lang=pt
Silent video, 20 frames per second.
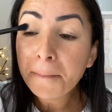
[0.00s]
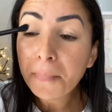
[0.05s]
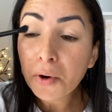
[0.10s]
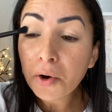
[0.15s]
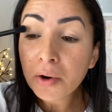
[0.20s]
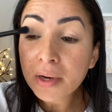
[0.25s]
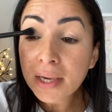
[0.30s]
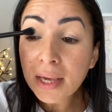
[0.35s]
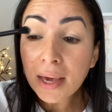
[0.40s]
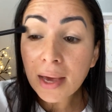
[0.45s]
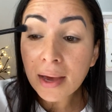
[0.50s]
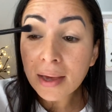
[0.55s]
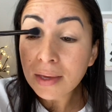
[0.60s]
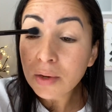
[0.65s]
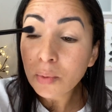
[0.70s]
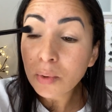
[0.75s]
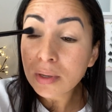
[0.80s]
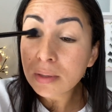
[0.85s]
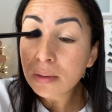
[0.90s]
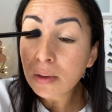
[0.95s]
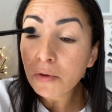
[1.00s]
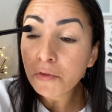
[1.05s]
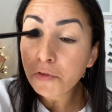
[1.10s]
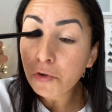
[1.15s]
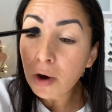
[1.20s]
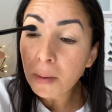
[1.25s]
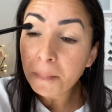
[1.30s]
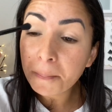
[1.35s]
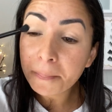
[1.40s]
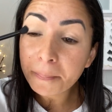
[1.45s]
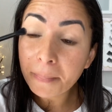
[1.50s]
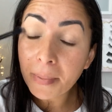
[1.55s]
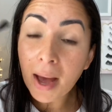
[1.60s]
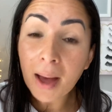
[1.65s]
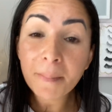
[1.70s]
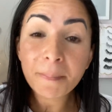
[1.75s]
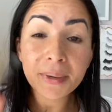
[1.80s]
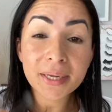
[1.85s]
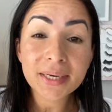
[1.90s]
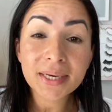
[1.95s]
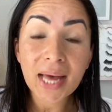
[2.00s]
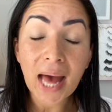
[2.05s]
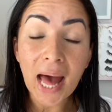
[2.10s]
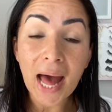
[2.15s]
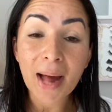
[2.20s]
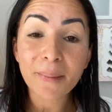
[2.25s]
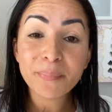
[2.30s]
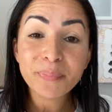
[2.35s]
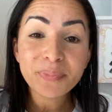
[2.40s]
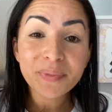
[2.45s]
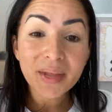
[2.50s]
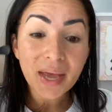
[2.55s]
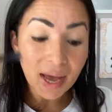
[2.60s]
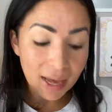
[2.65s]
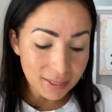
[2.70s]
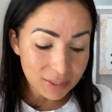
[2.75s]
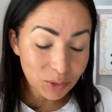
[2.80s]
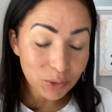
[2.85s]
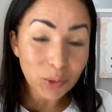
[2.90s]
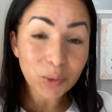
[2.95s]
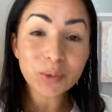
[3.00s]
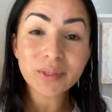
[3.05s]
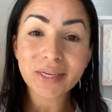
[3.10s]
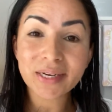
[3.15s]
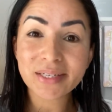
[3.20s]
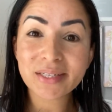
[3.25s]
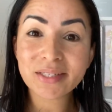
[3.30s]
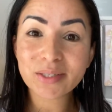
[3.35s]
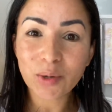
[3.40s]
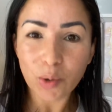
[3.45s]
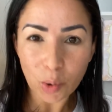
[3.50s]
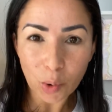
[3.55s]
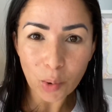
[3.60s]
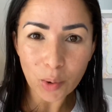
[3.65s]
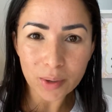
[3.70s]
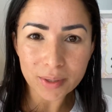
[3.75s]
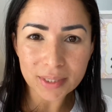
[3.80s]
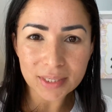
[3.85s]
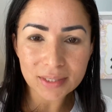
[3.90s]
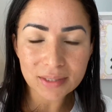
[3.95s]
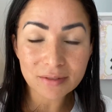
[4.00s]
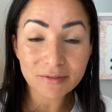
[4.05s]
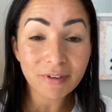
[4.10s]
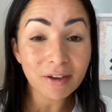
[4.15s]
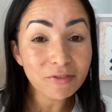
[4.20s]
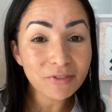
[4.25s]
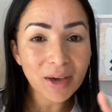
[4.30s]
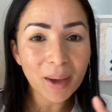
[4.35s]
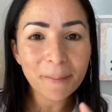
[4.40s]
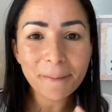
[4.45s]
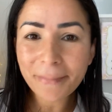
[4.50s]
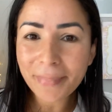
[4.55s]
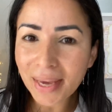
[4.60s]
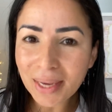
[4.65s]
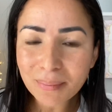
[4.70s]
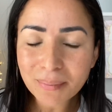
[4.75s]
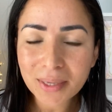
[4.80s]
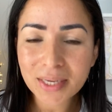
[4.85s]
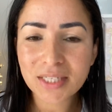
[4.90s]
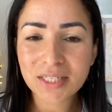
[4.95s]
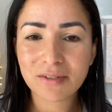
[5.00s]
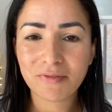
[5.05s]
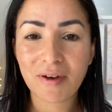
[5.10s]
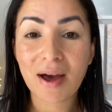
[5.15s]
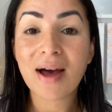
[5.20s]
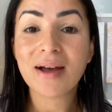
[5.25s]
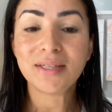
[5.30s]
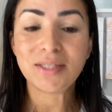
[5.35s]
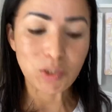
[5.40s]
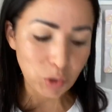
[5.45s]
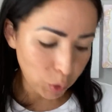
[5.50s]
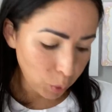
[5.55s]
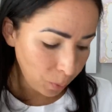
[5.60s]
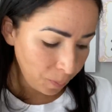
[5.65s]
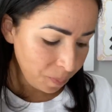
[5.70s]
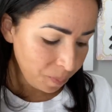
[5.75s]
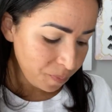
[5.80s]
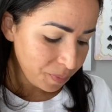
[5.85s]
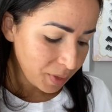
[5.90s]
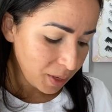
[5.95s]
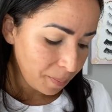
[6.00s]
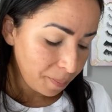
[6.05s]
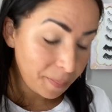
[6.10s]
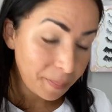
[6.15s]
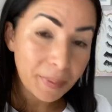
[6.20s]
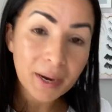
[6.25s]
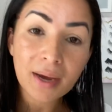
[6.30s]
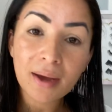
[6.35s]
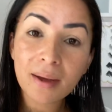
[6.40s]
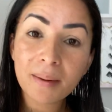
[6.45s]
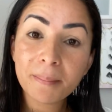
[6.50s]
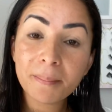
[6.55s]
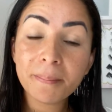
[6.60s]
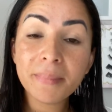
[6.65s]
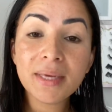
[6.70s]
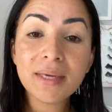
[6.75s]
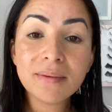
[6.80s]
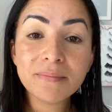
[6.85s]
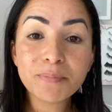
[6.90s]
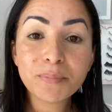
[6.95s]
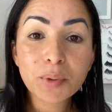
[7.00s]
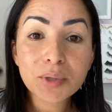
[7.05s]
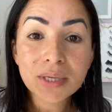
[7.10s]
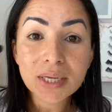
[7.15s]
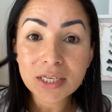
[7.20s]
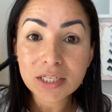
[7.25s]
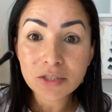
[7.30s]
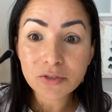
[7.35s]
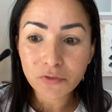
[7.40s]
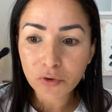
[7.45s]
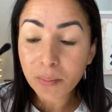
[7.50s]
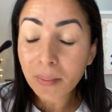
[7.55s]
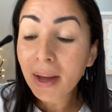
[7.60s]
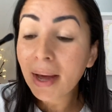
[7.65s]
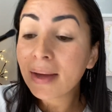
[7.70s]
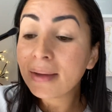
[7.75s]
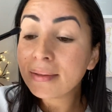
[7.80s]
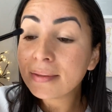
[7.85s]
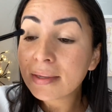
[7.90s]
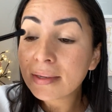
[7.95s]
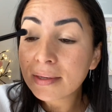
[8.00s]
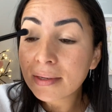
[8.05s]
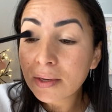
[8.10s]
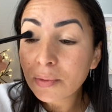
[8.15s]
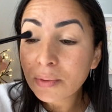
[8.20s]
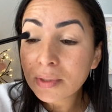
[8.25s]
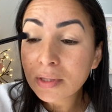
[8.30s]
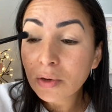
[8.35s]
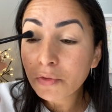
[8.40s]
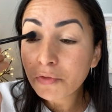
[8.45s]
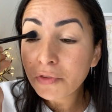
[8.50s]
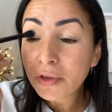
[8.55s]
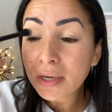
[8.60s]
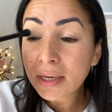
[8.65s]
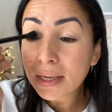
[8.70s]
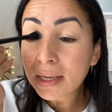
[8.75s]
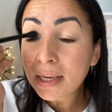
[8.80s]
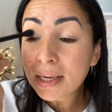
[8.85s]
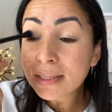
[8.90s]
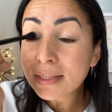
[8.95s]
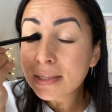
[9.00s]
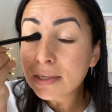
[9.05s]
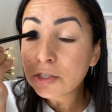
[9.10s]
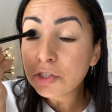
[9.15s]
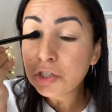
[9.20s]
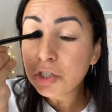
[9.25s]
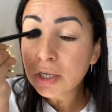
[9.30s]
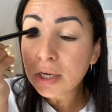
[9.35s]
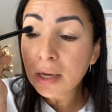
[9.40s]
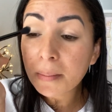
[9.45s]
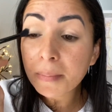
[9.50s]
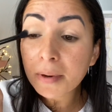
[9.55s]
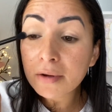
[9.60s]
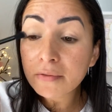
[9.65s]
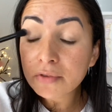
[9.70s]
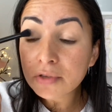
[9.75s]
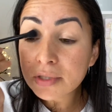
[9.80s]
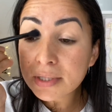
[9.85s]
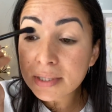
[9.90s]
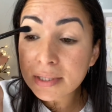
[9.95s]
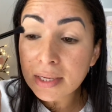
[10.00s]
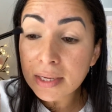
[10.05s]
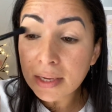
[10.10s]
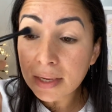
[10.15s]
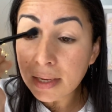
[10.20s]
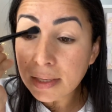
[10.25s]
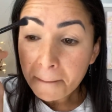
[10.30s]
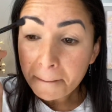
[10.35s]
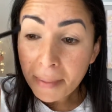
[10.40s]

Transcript: Porque aí quando eu for aplicar as outras cores, vai ficar bem mais fácil pra mim poder esfumar, entendeu? Então fica aí essa dica pra vocês.